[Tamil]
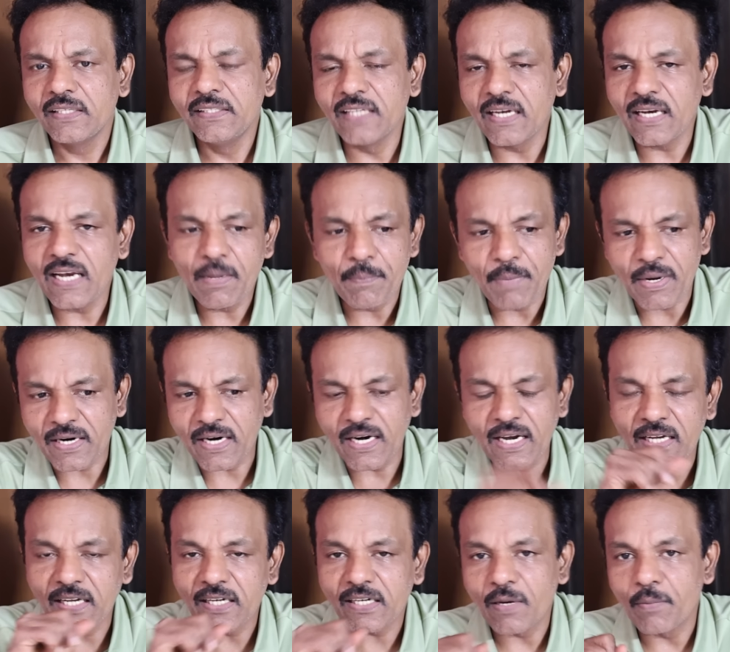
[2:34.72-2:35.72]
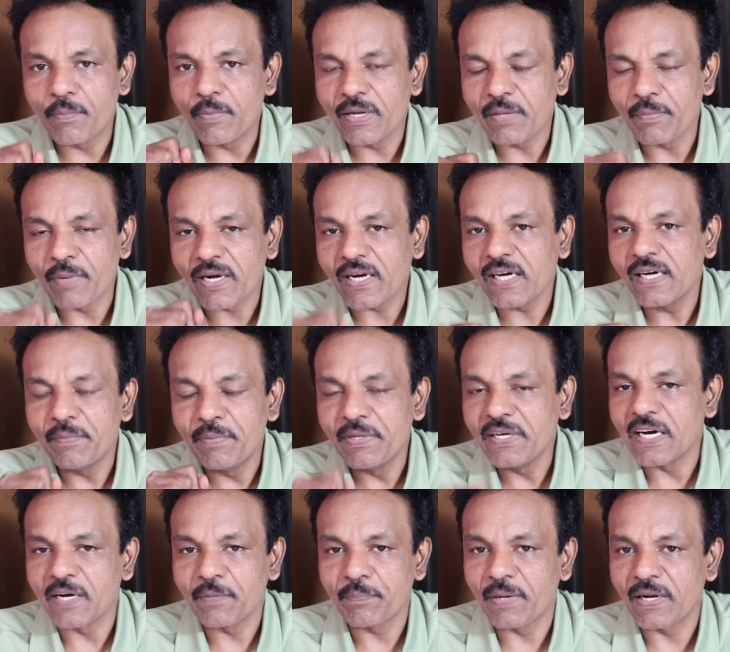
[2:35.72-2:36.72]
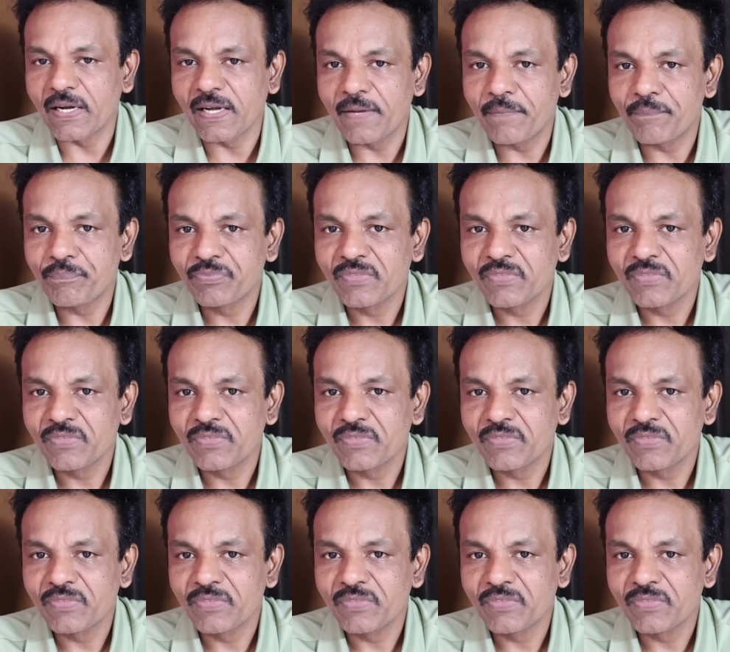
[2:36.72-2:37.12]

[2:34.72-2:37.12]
இதெல்லாம் மக்கள் அங்கே இருக்க முனைய மக்கள் எப்படி நினைப்பாங்க